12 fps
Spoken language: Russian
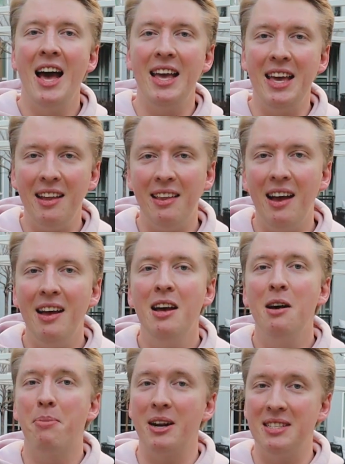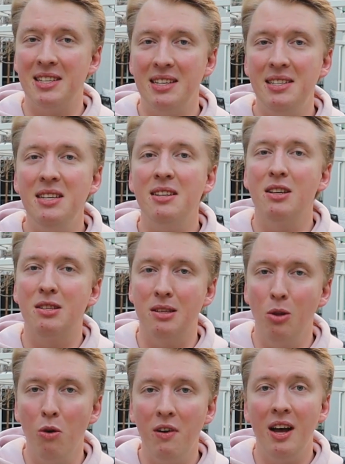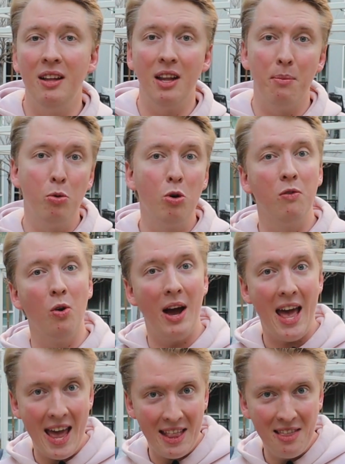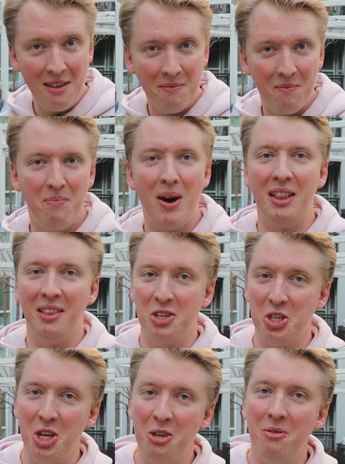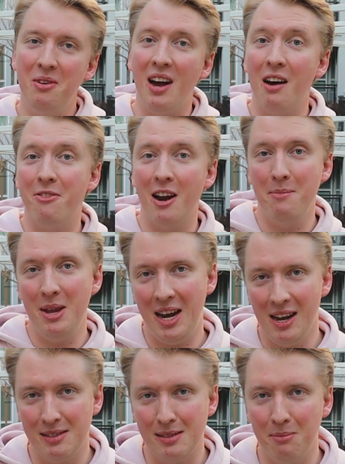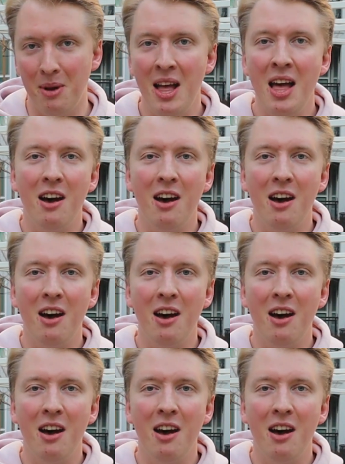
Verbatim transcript: И это произносить слово на букву «Н» по отношению к афроамериканцам.